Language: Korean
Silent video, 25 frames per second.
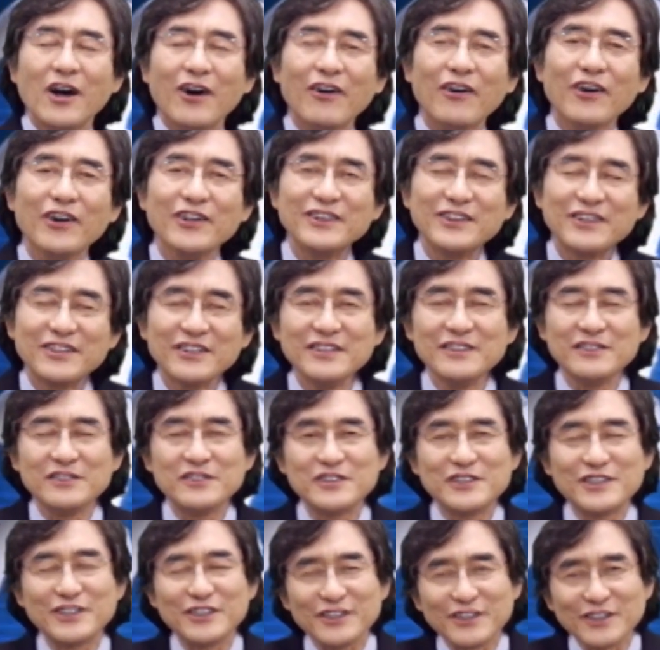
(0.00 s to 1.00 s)
어떤
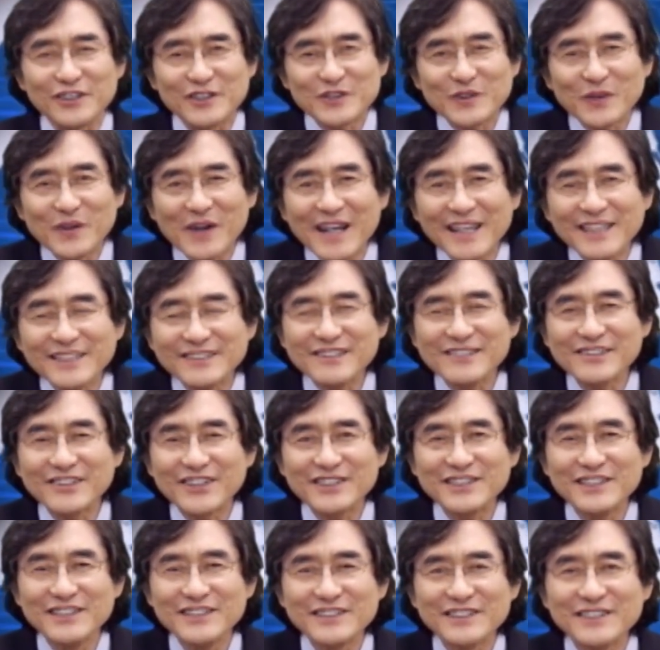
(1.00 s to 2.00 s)
징조가 있을
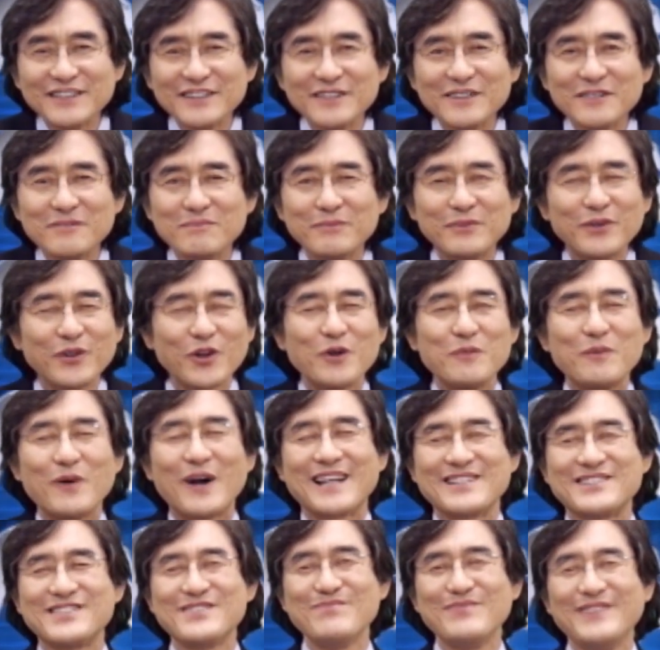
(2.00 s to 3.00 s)
것인지를
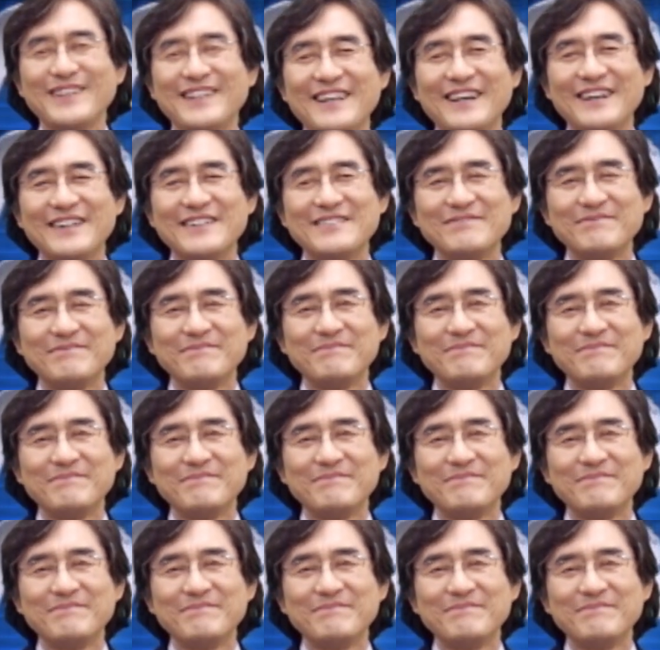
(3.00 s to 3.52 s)
물어보았습니다.